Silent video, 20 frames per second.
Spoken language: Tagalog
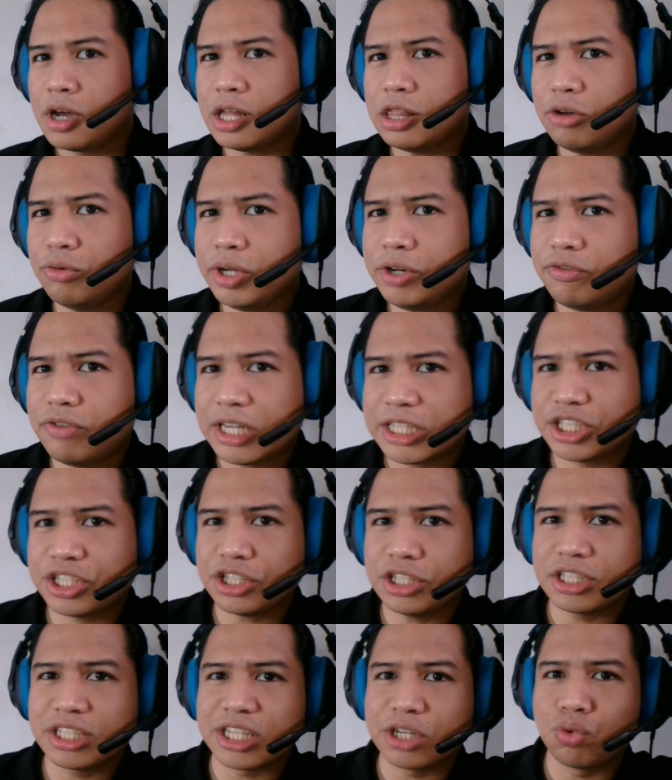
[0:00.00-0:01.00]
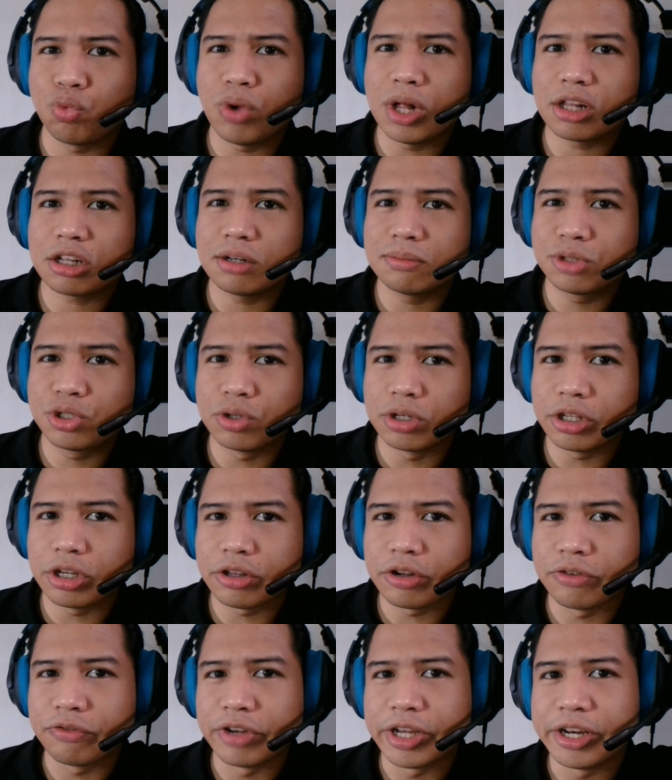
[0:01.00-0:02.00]
Hello investors and welcome to
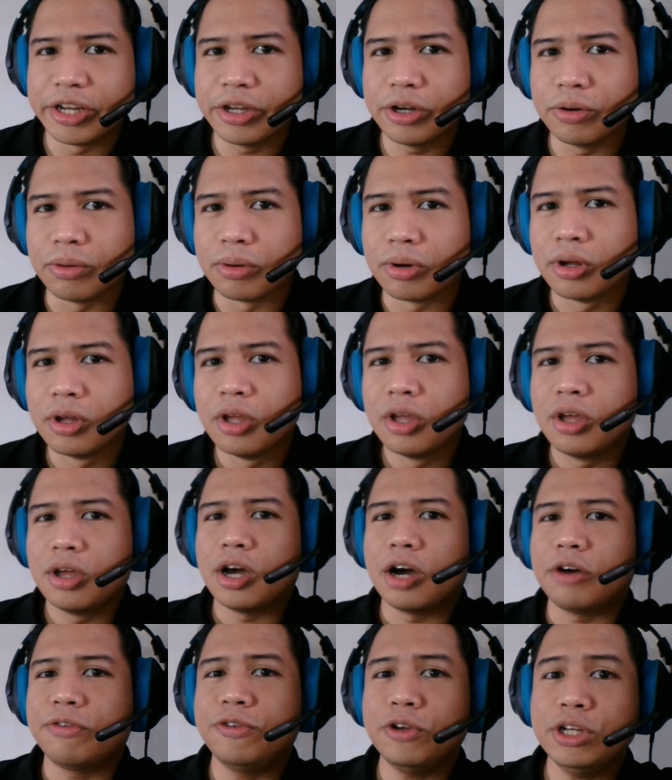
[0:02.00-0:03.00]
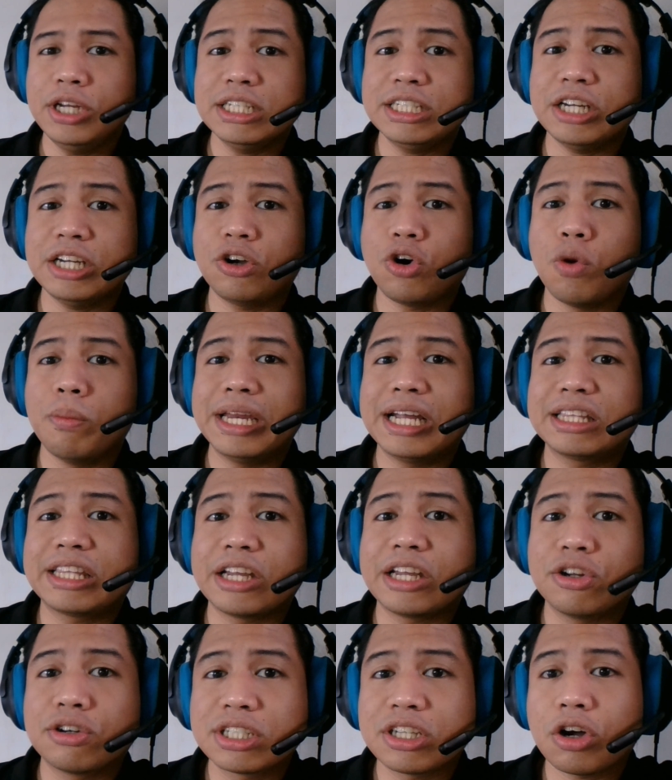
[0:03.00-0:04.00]
another video. A few days ago may
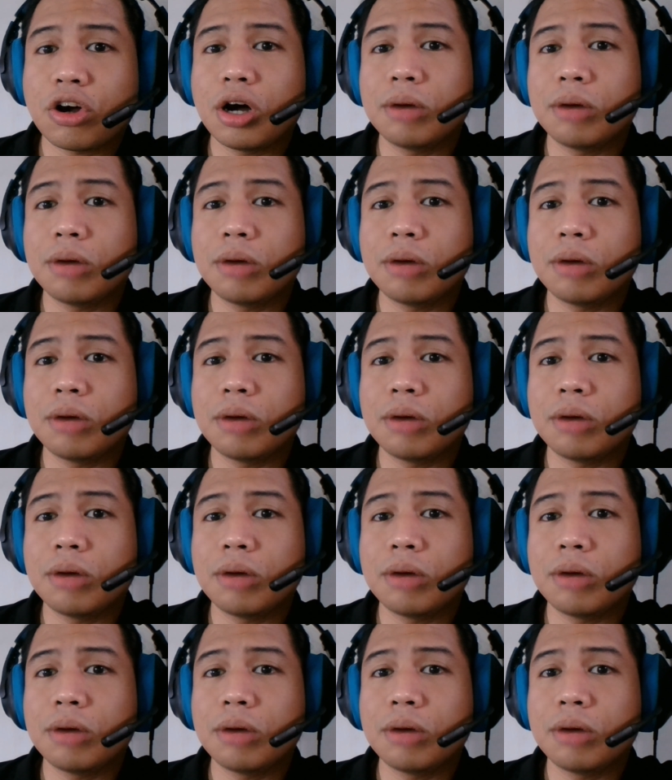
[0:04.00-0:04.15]
nagtanong sa